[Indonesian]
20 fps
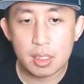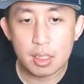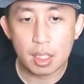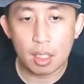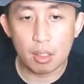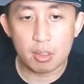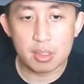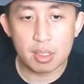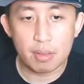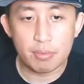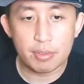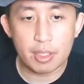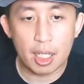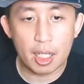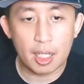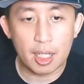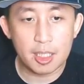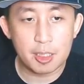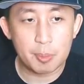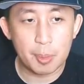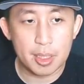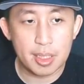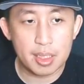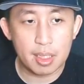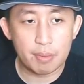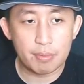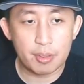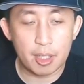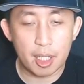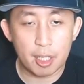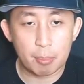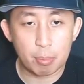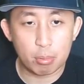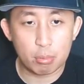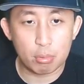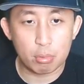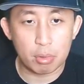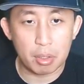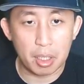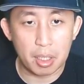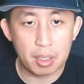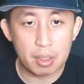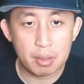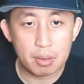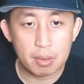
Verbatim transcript: kalau Xavier nice berarti Xavier yang buku ya